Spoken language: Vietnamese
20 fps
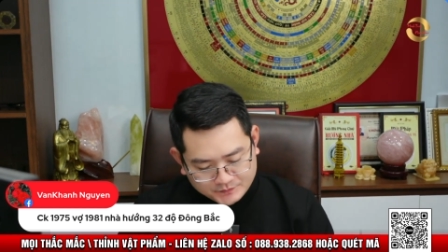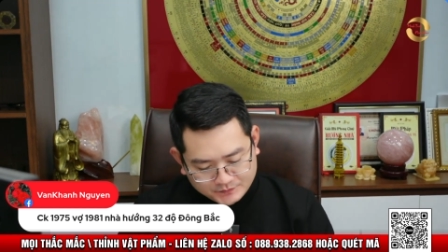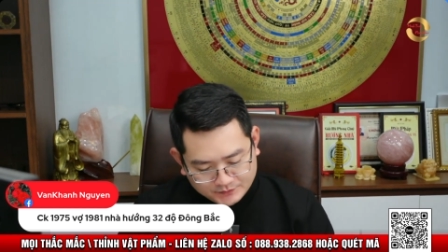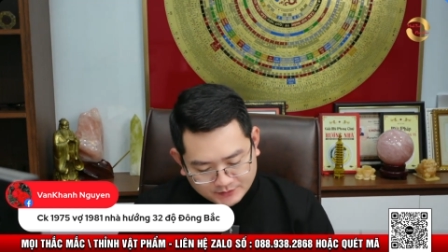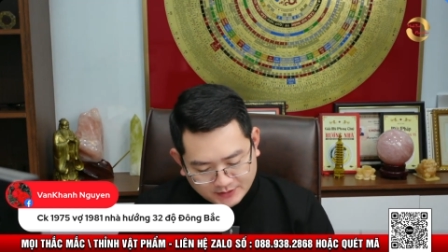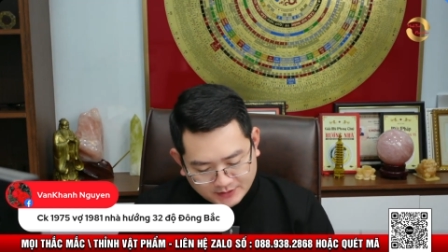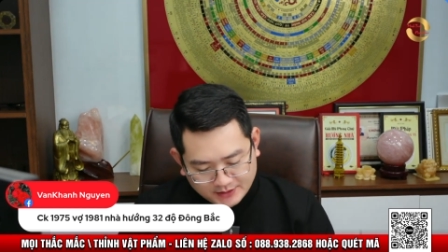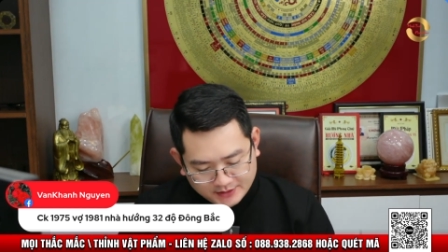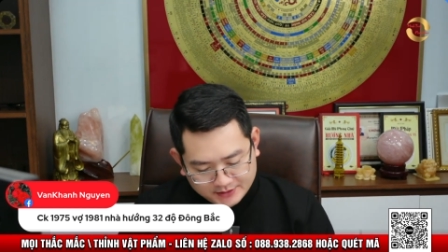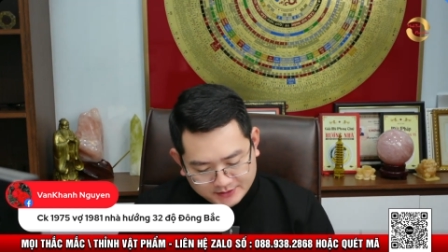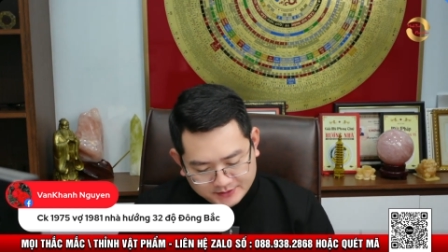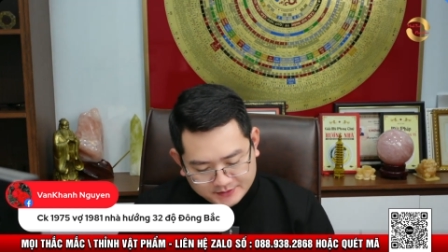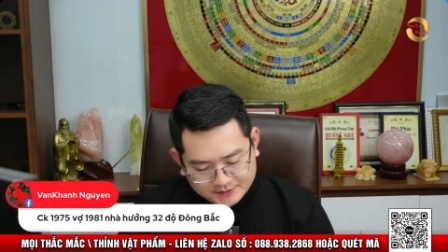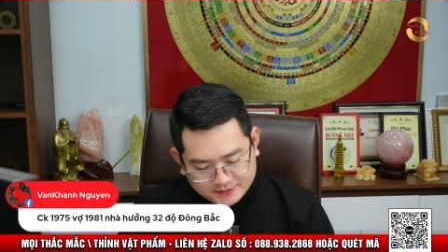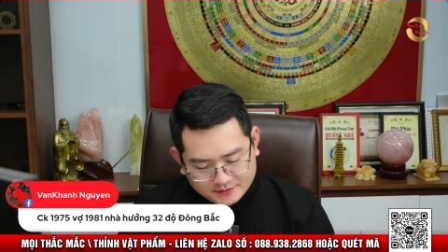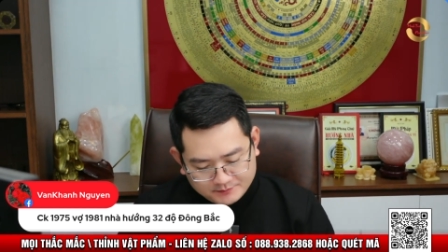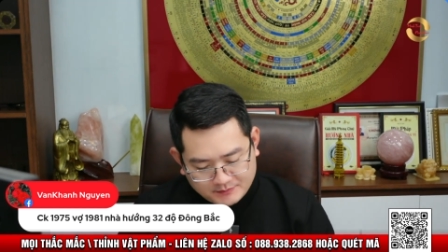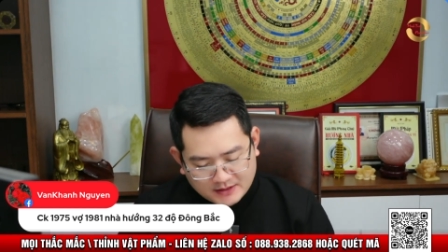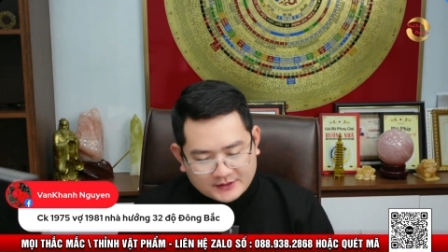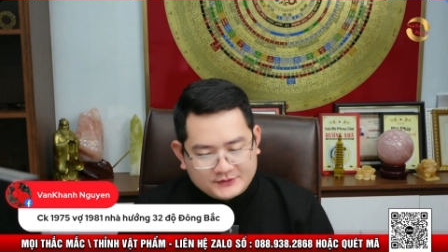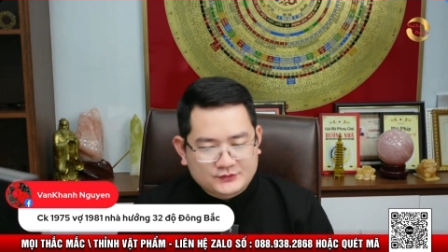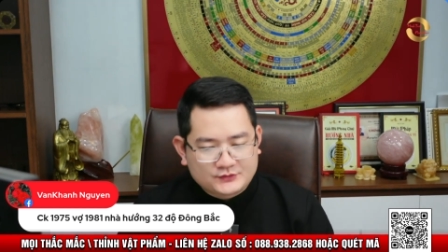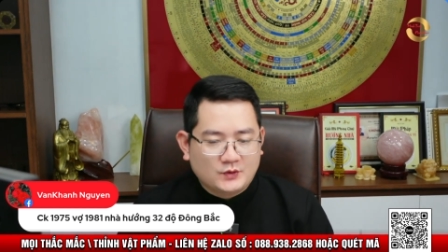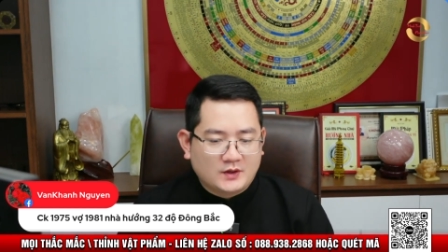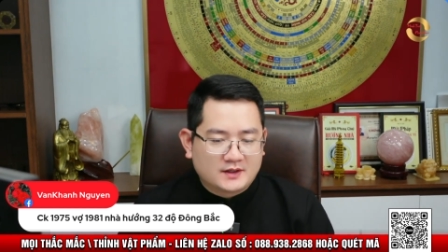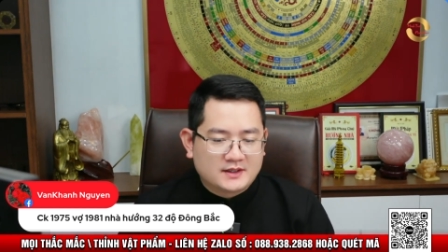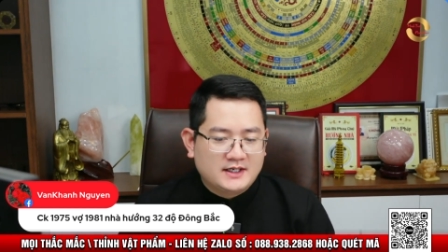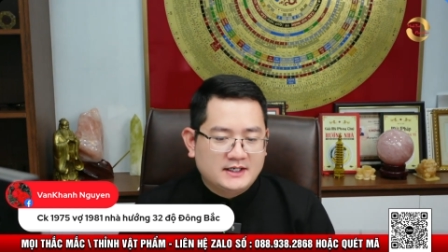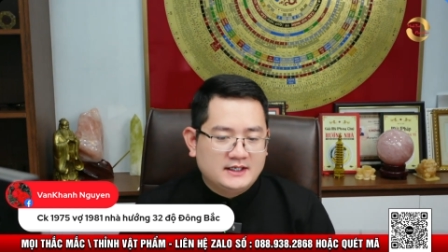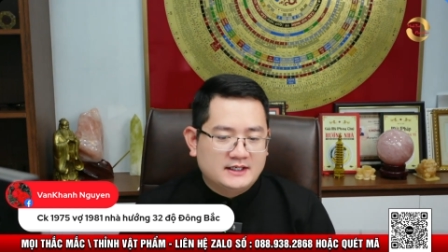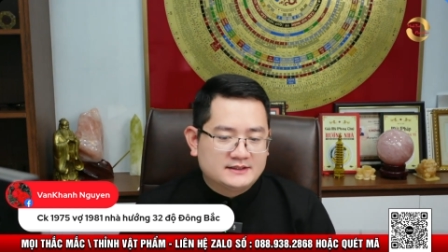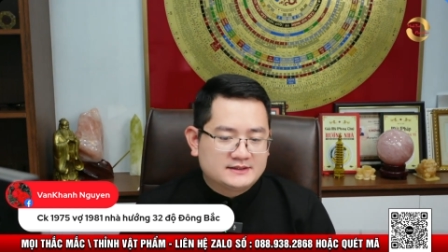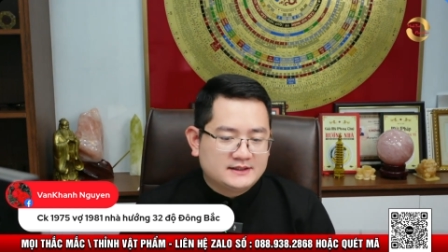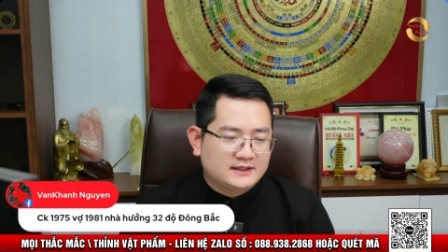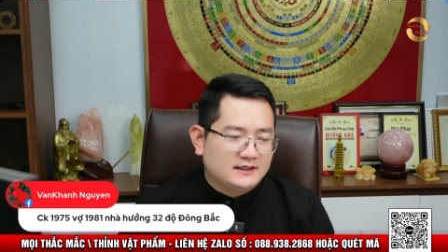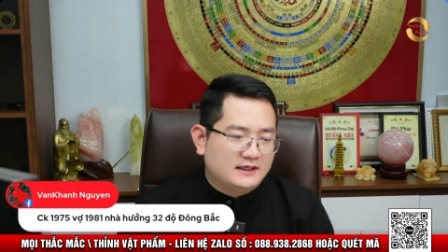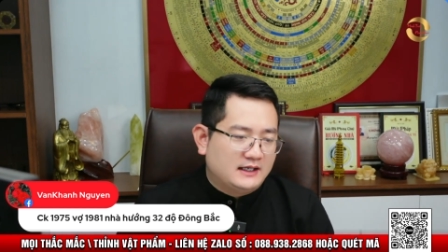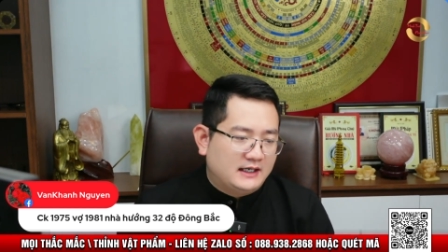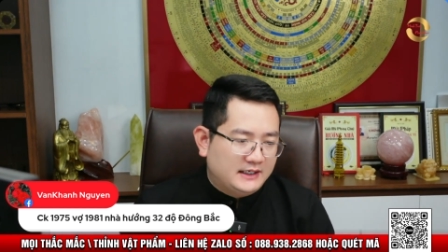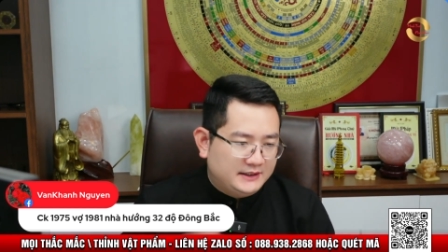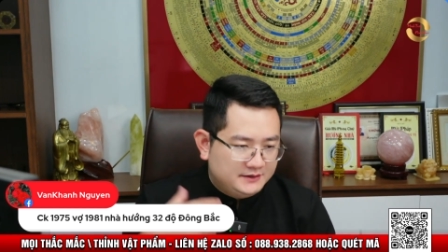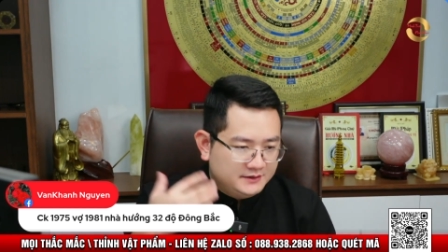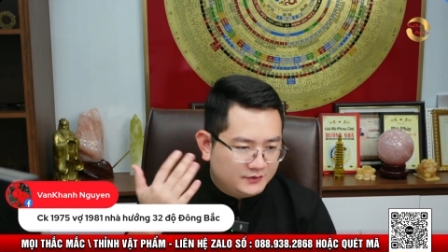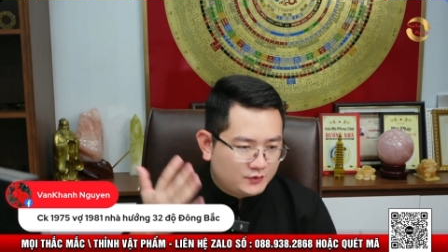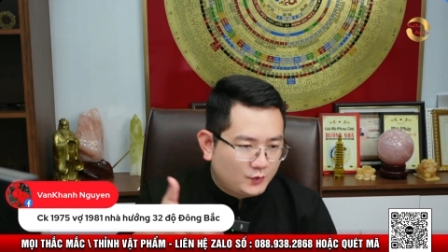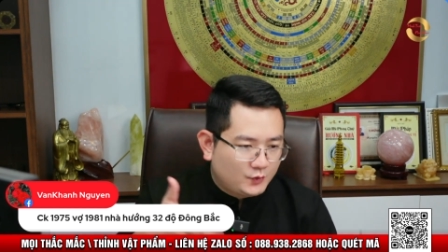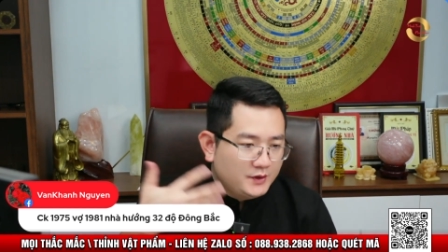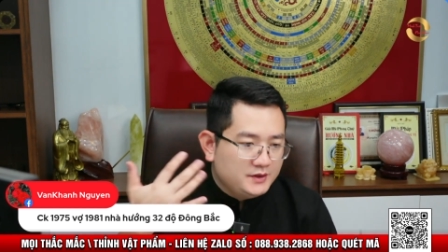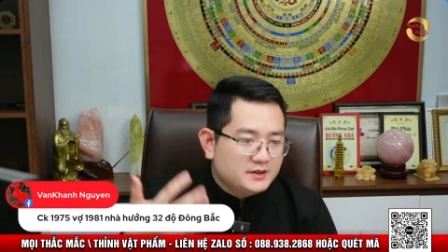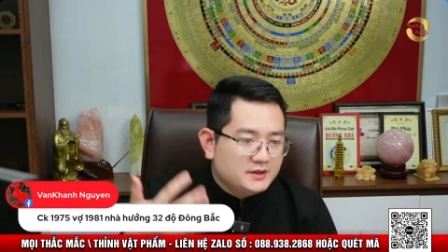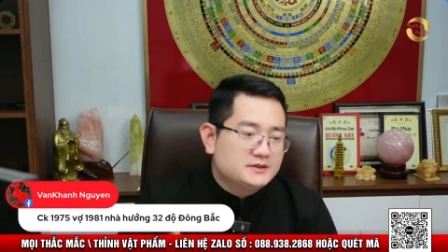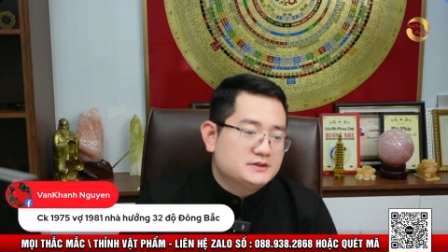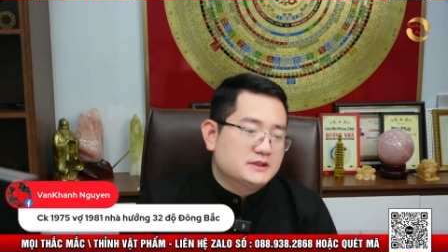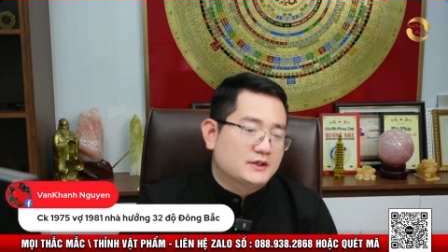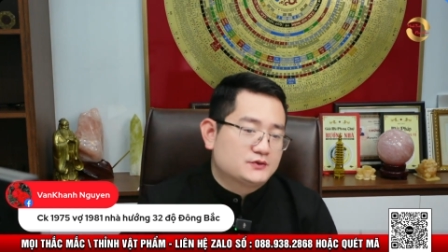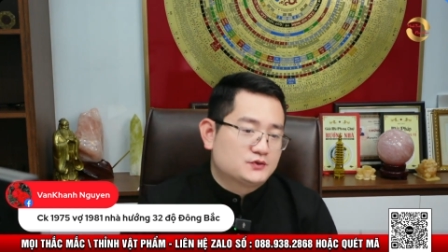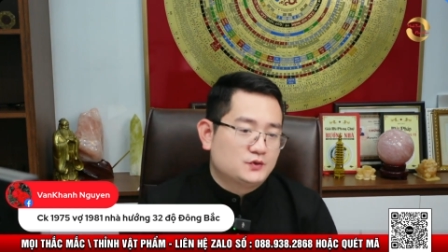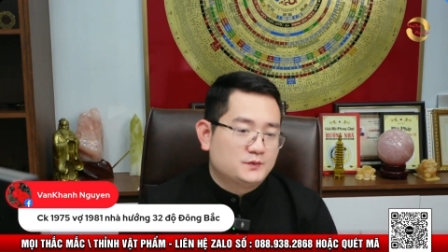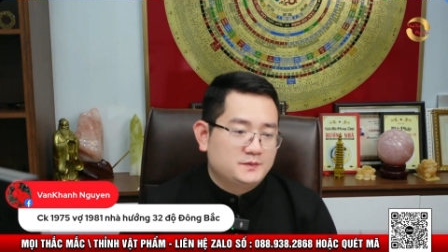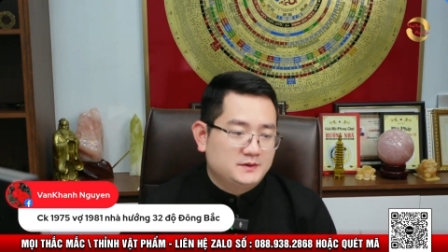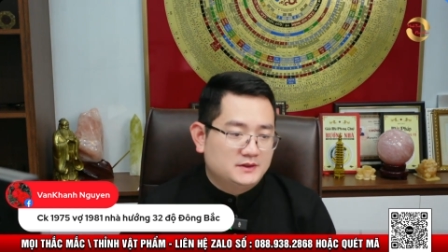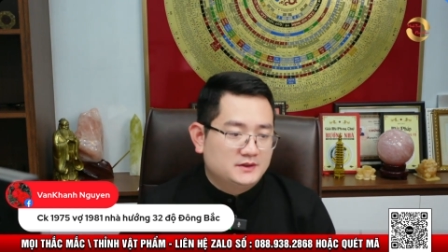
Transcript: đấy mặc dù ở đây là rất là hay được quý nhân trợ giúp